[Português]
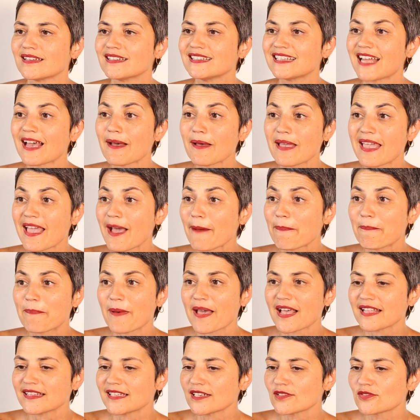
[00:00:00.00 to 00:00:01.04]
Na, é a
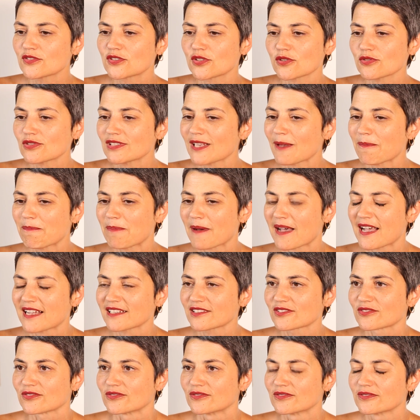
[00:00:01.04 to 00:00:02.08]
pedra do seu
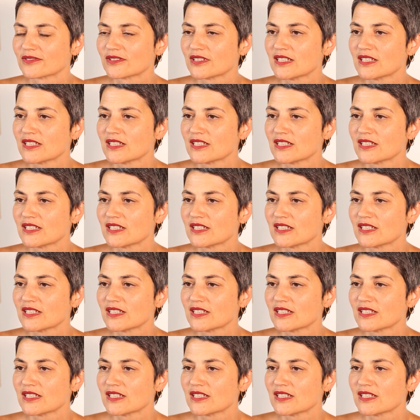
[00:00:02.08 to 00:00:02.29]
sapato.